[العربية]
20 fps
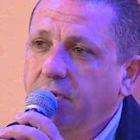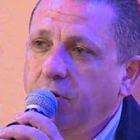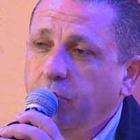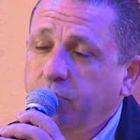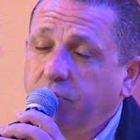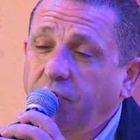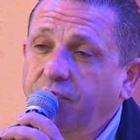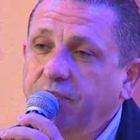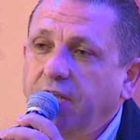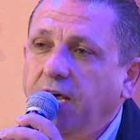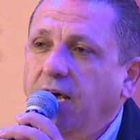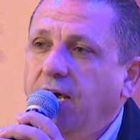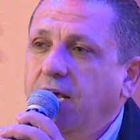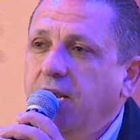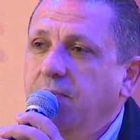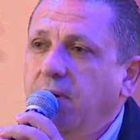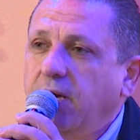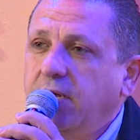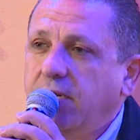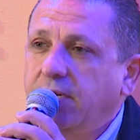وتفتح
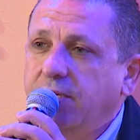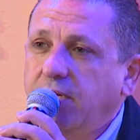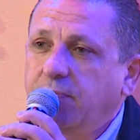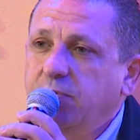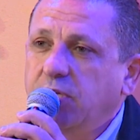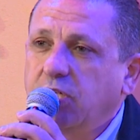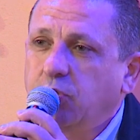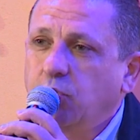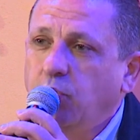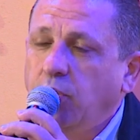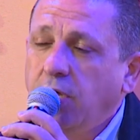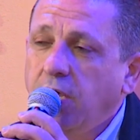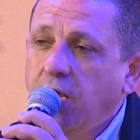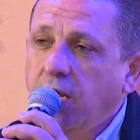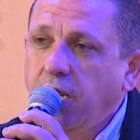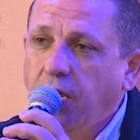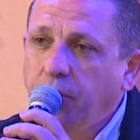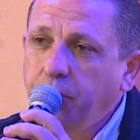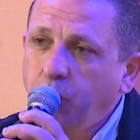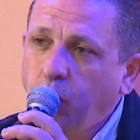قلبك للرب يسوع
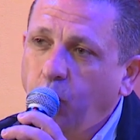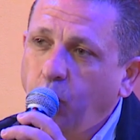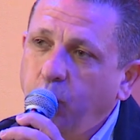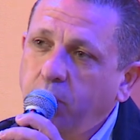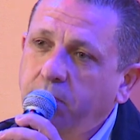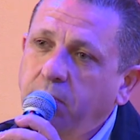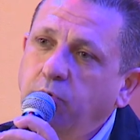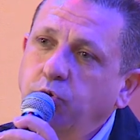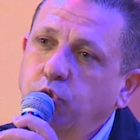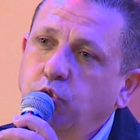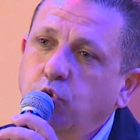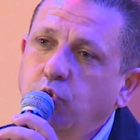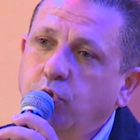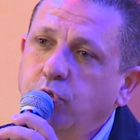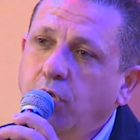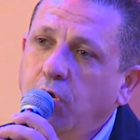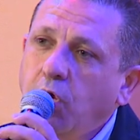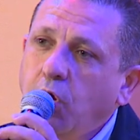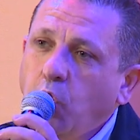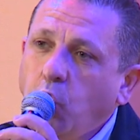لانه هو
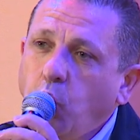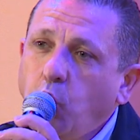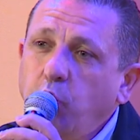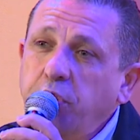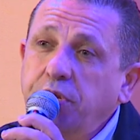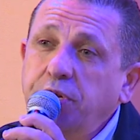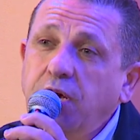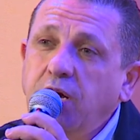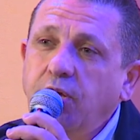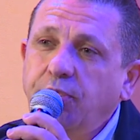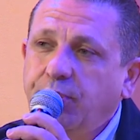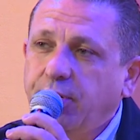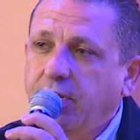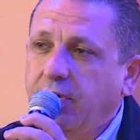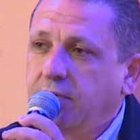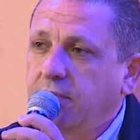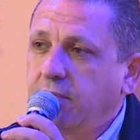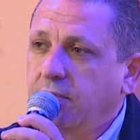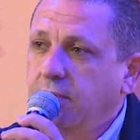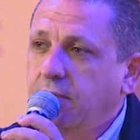موجود هو ناطرك